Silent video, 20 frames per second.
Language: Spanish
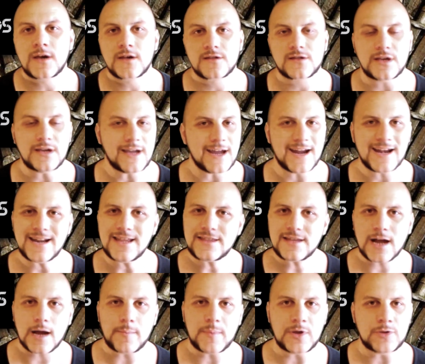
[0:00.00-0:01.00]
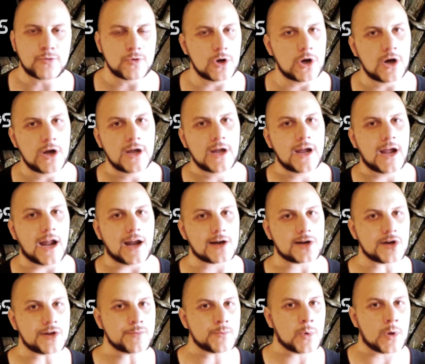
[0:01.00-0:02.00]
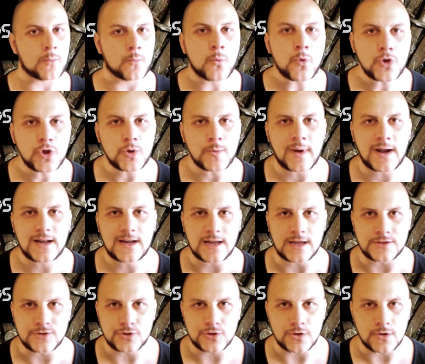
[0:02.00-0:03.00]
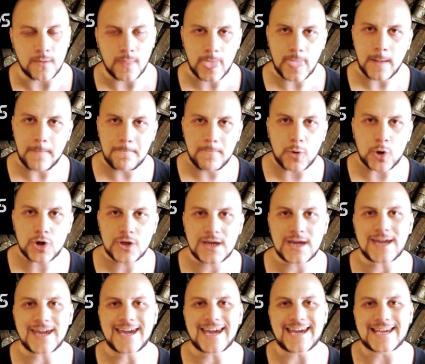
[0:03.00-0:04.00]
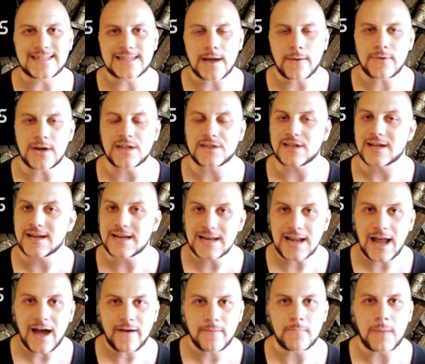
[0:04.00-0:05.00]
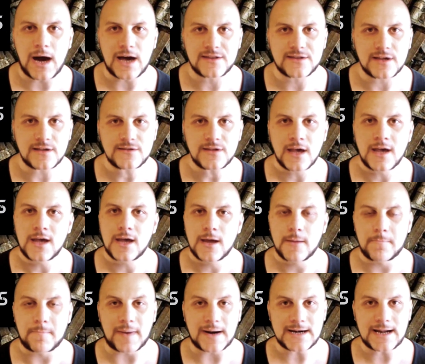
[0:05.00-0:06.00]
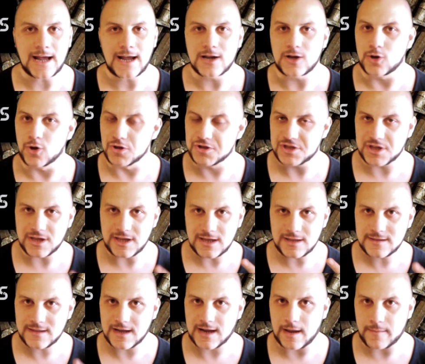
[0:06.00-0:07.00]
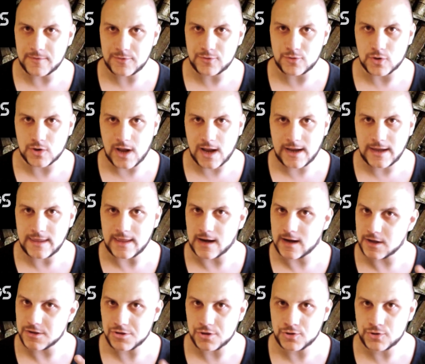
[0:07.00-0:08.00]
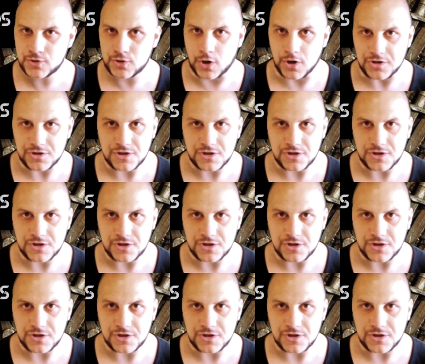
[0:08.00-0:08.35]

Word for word: ¿sí? En este capítulo el ritmo es mucho más lento porque establece las bases para los siguientes capítulos que quedan, que son dos.